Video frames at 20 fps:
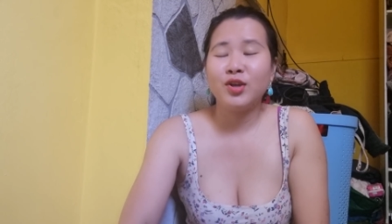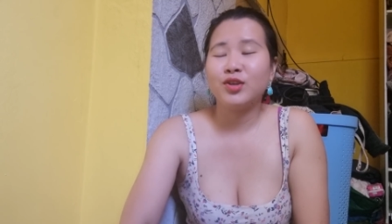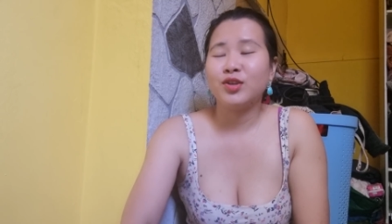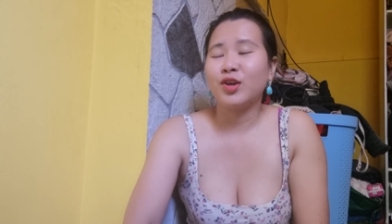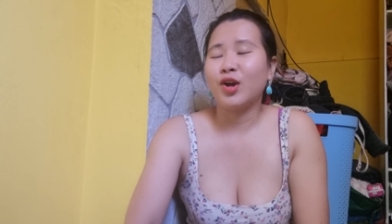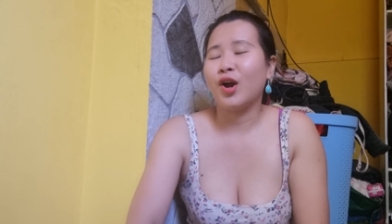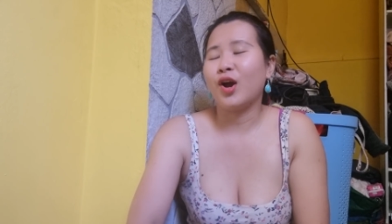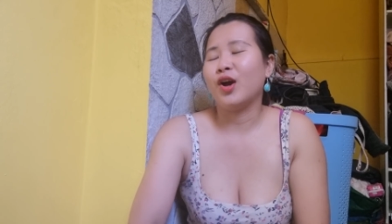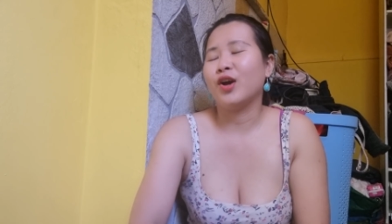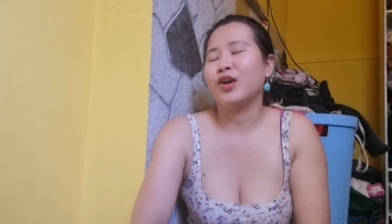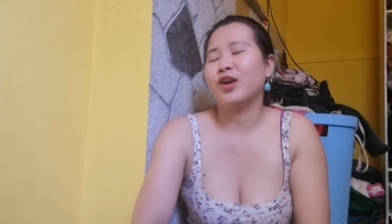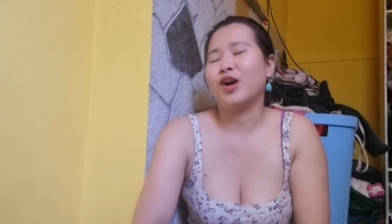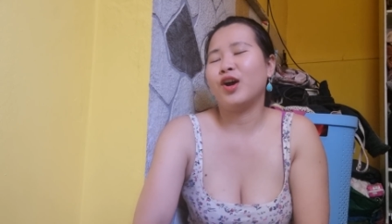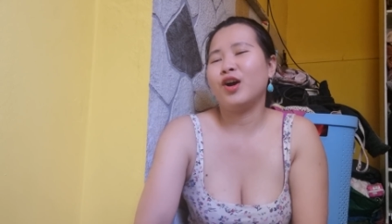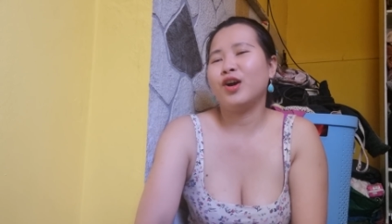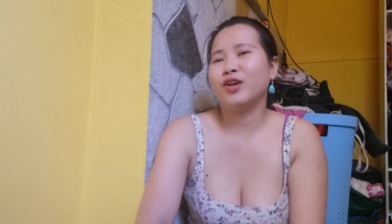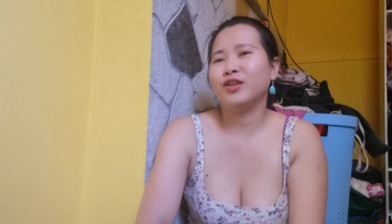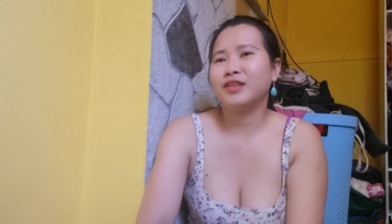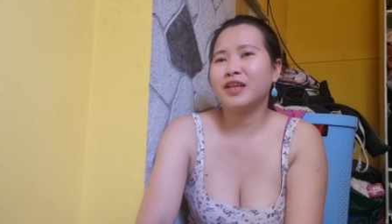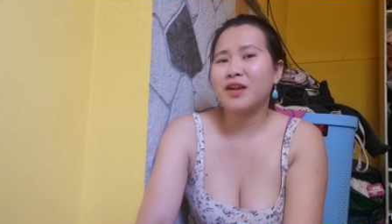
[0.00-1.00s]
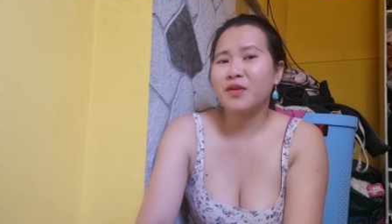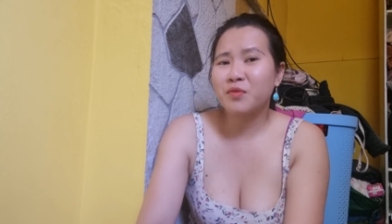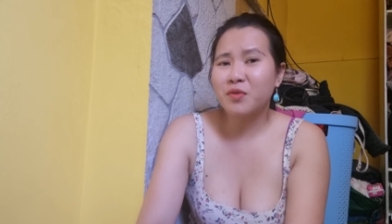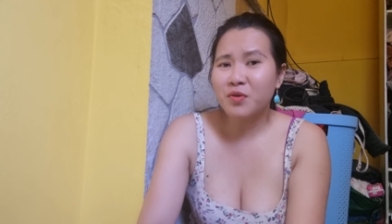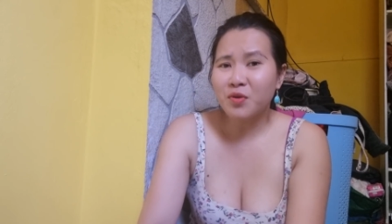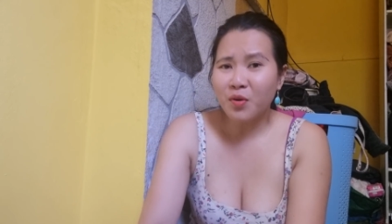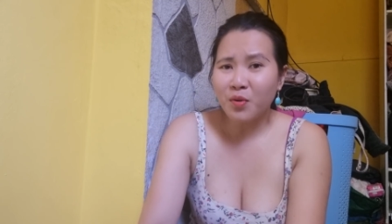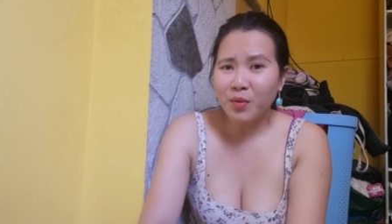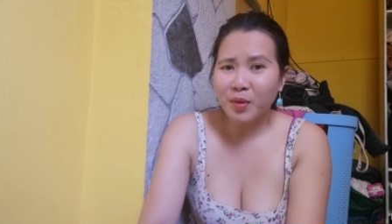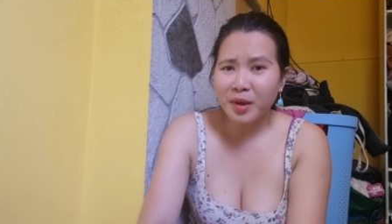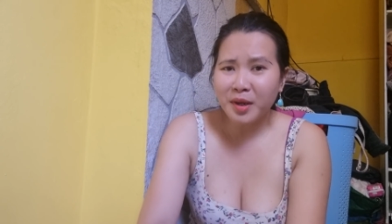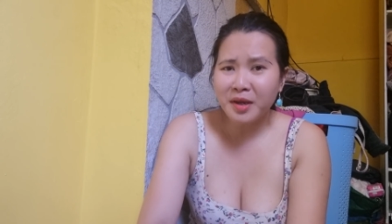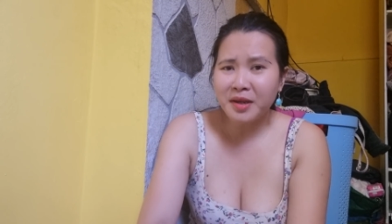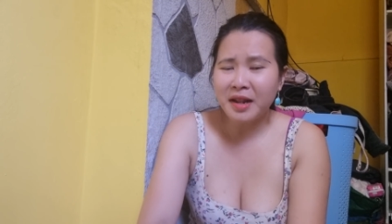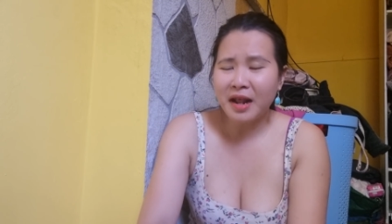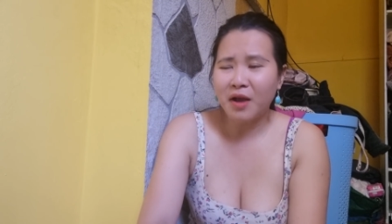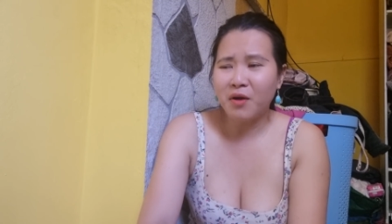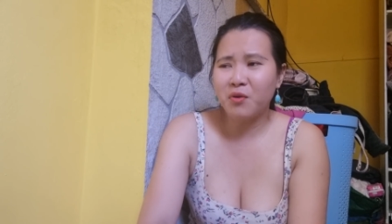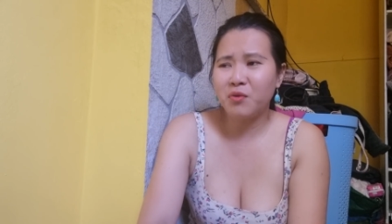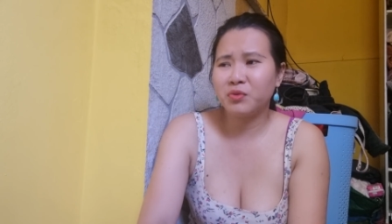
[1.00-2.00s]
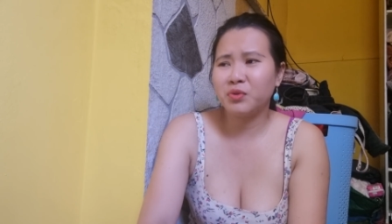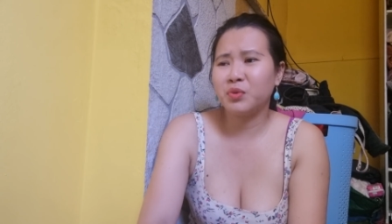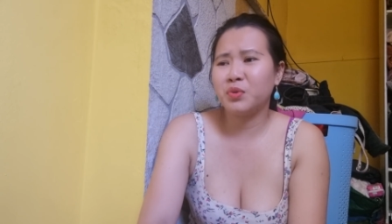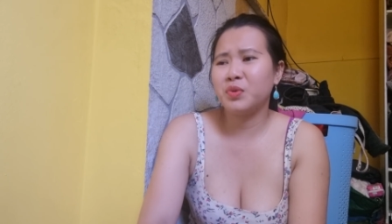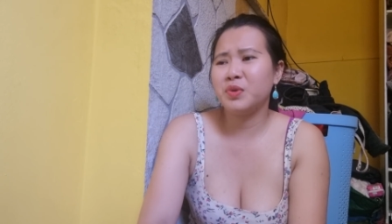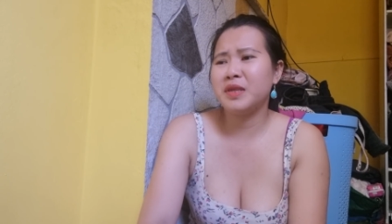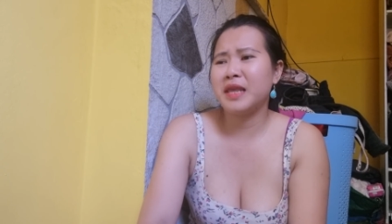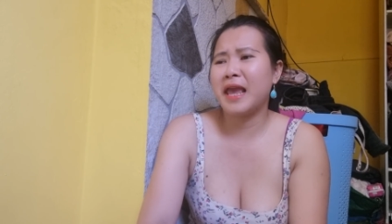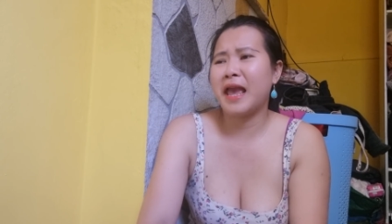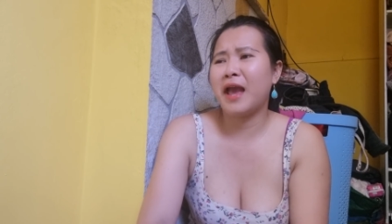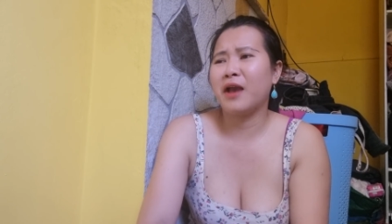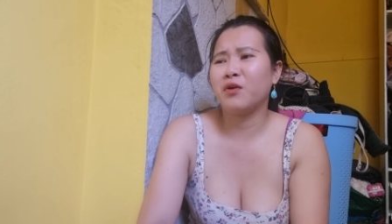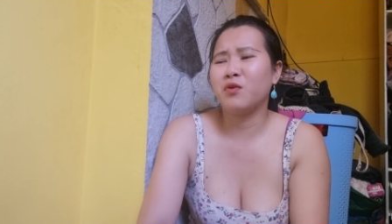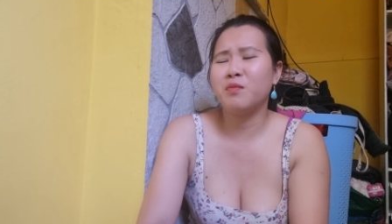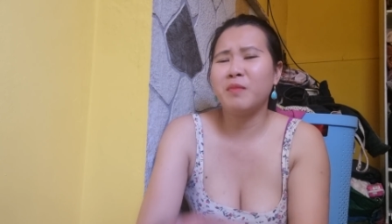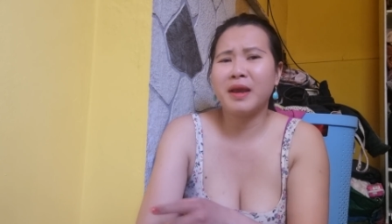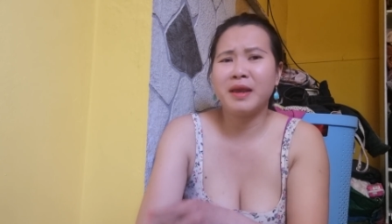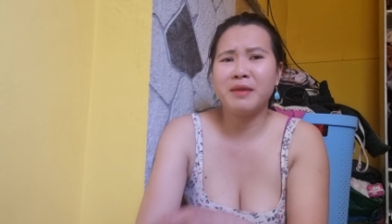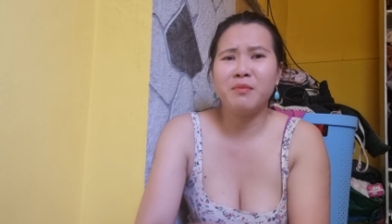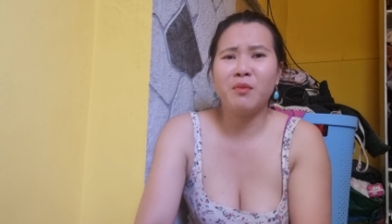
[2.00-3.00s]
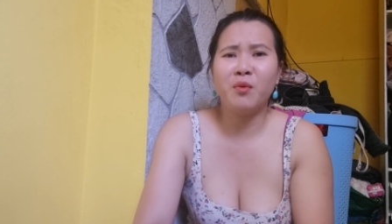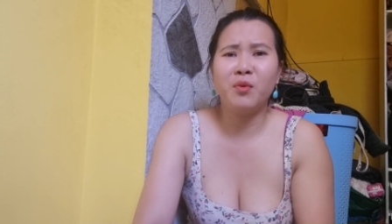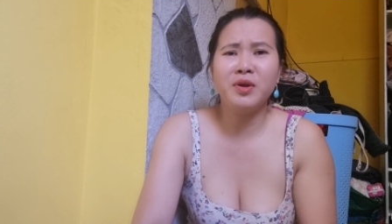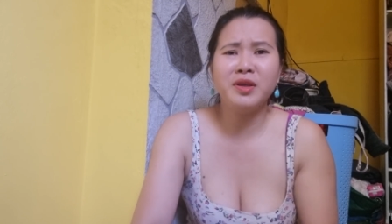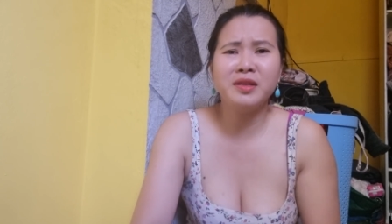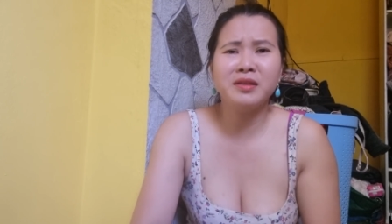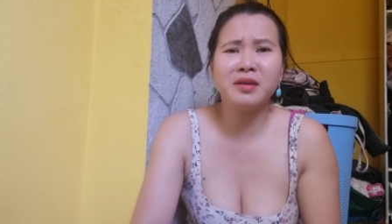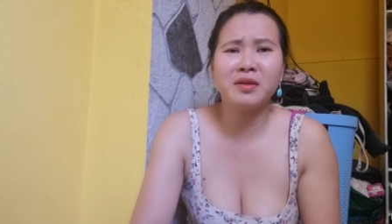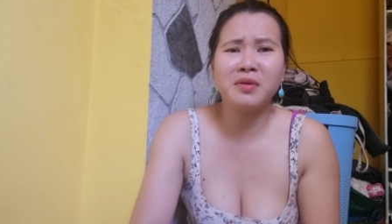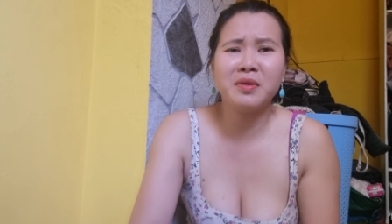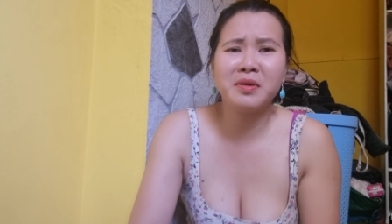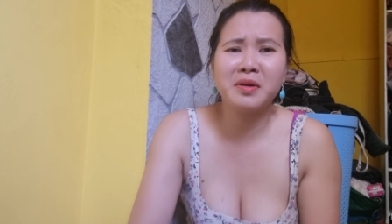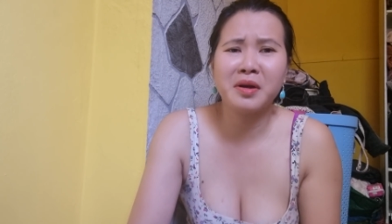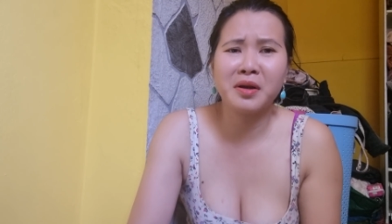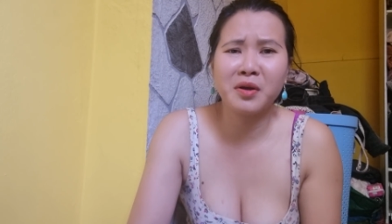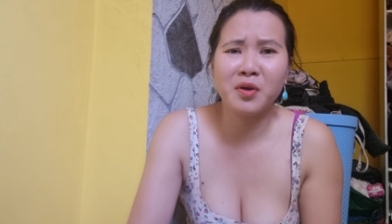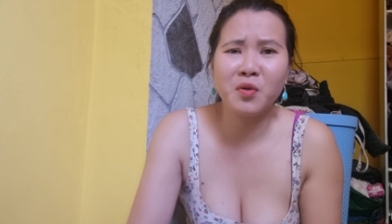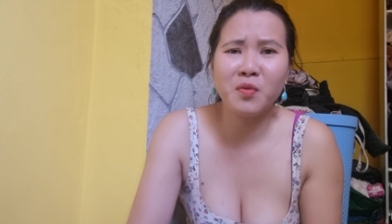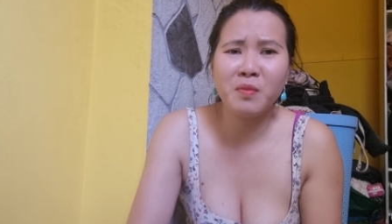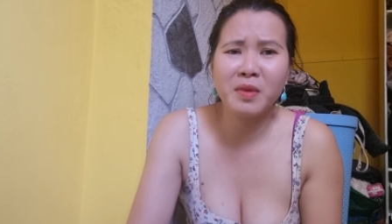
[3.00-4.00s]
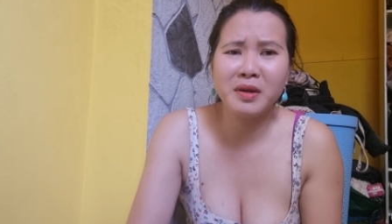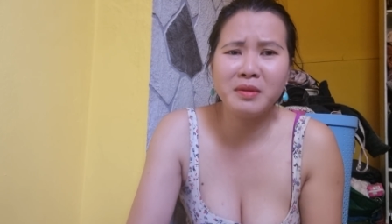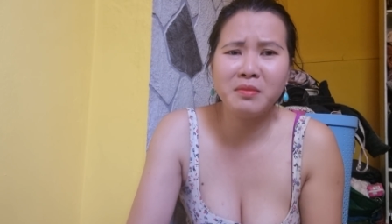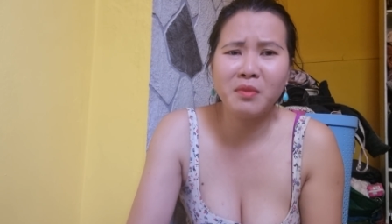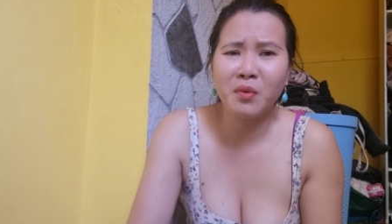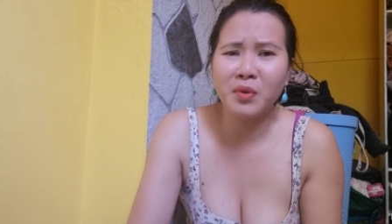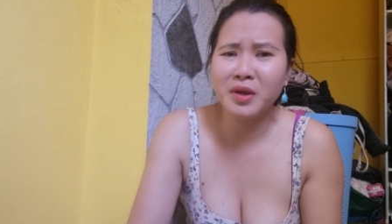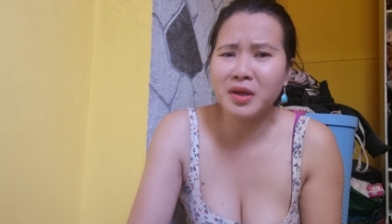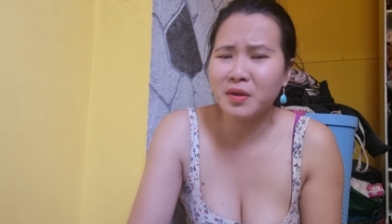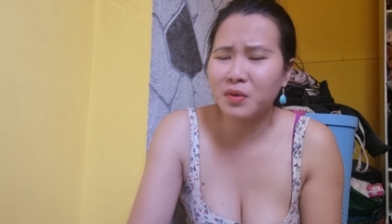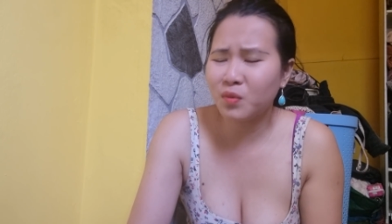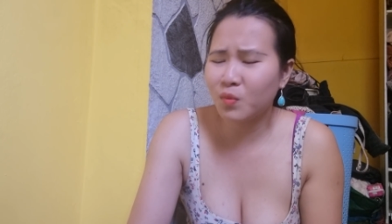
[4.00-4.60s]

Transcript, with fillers: trời ơi tao đâu có cố ý đâu tao nói nhà của mày mũi tao nói rừng ngu minh mũi